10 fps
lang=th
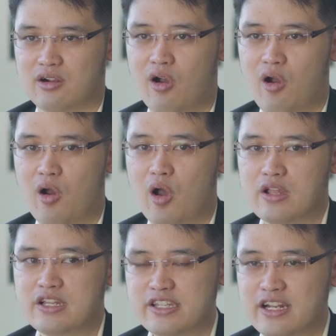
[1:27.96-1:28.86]
ก็
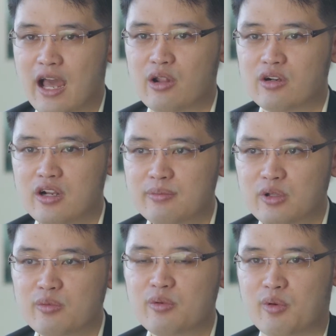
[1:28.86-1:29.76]
จริงๆแล้วต้องเริ่ม
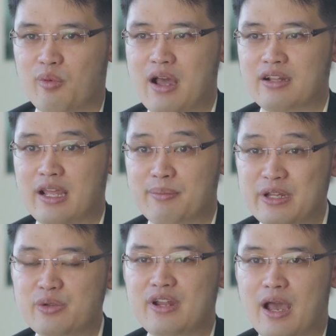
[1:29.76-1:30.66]
ต้นบอกว่าตั้งแต่
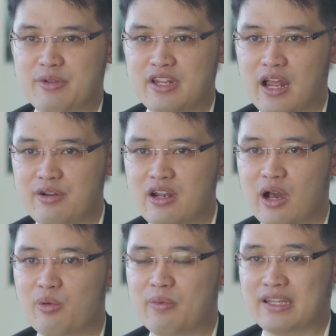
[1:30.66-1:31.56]
มิถุนาปีที่แล้วที่
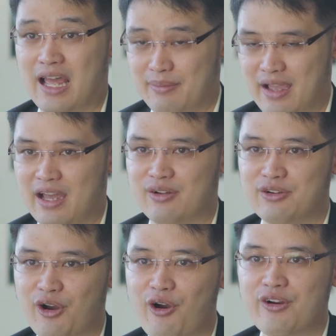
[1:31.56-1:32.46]
เราไปตามหา
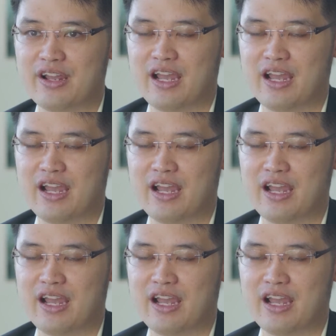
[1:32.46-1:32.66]
น้องๆ